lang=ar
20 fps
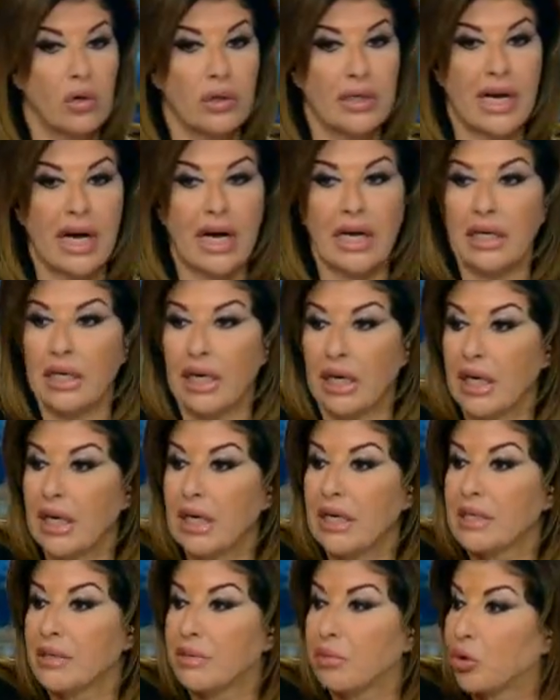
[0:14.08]
قال يعني
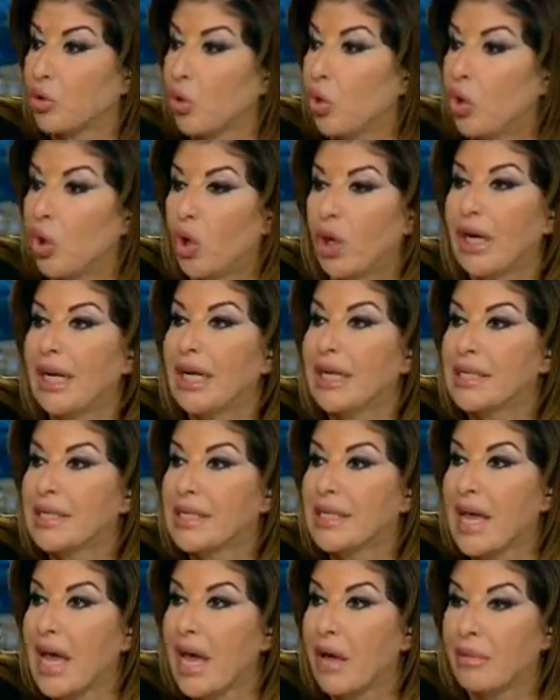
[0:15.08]
عيلة بيقولوا عيلة
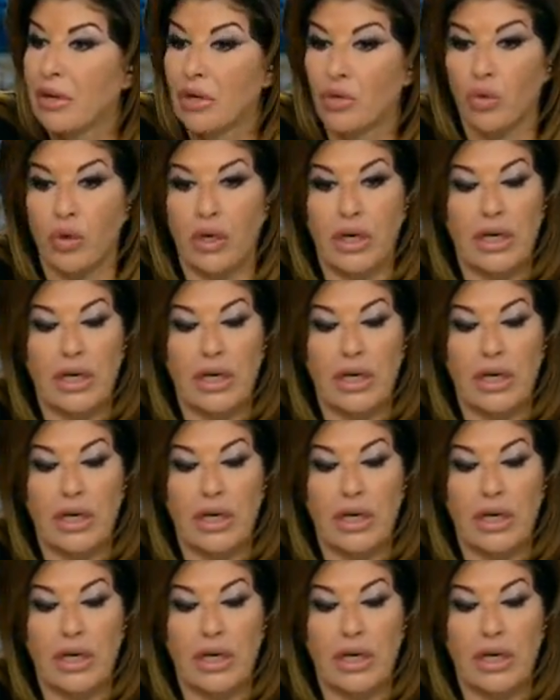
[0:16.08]
ثابت